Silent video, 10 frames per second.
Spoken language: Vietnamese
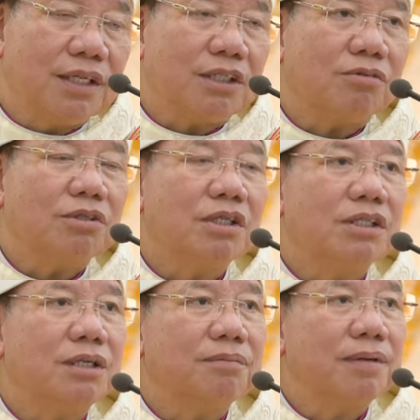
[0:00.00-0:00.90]
trong những
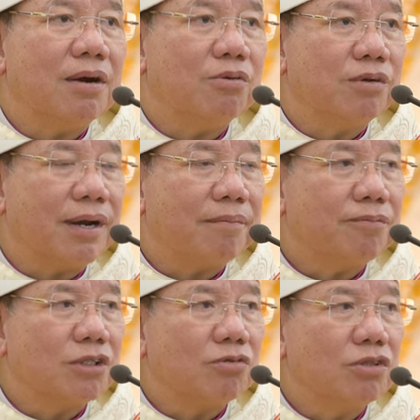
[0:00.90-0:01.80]
dịp đầu
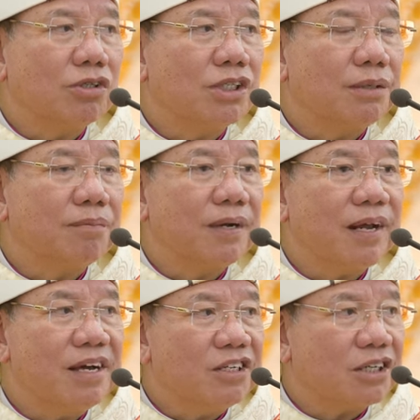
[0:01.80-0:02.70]
năm trong những dịp
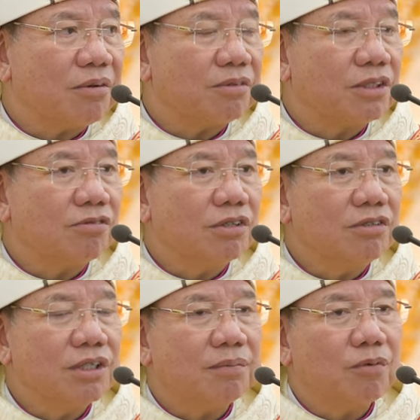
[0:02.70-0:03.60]
lễ trọng trong
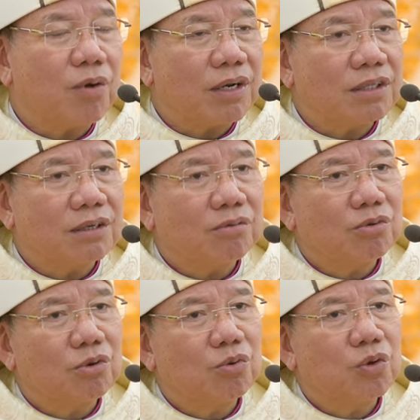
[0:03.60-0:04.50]
những dịp quan
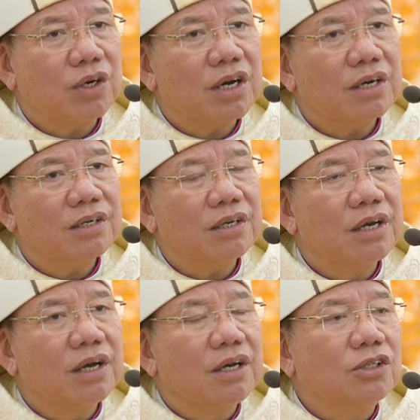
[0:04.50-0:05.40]
trọng của cuộc đời
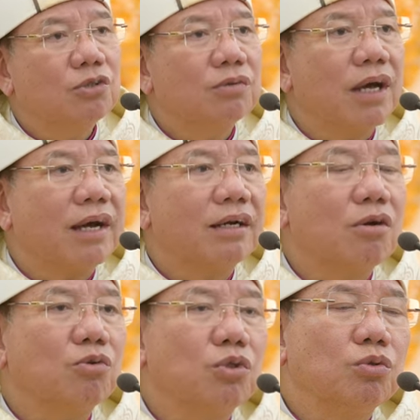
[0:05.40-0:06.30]
chúng ta
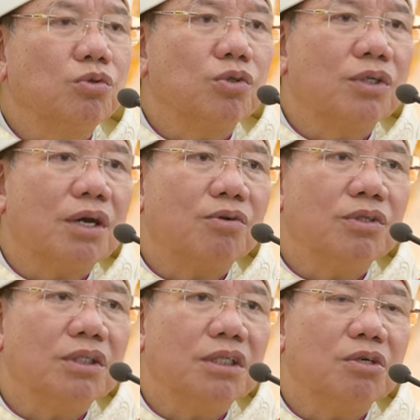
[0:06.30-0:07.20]
cầu chúc cho nhau
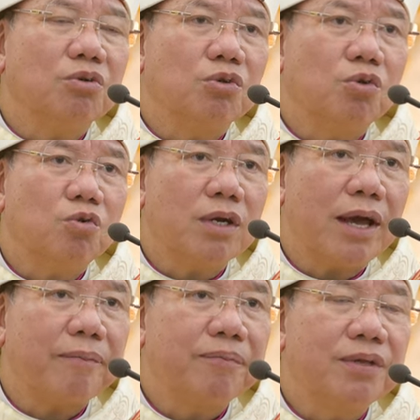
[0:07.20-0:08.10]
những điều tốt
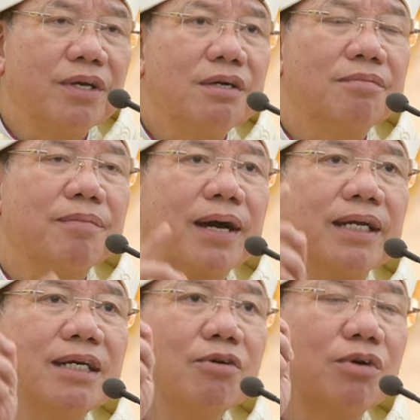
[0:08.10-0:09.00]
đẹp nhưng
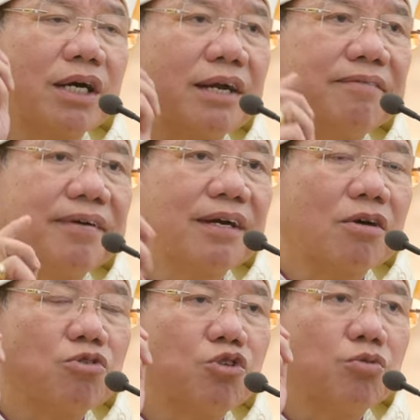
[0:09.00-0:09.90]
mà điều cần phải
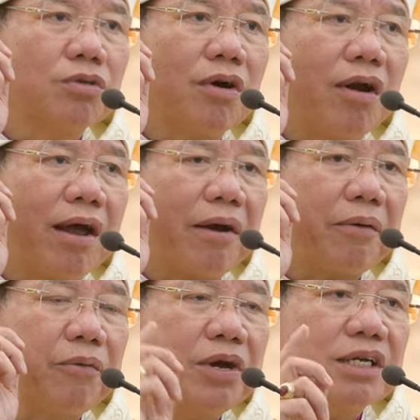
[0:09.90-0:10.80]
cầu chúc đó là
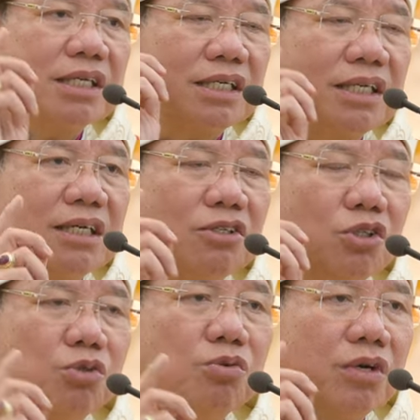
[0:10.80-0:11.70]
nguyện xin
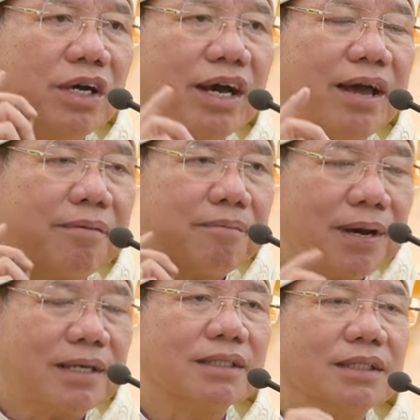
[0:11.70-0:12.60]
chúa ghé
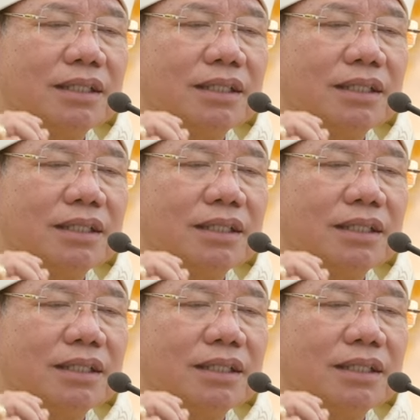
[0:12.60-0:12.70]
mắt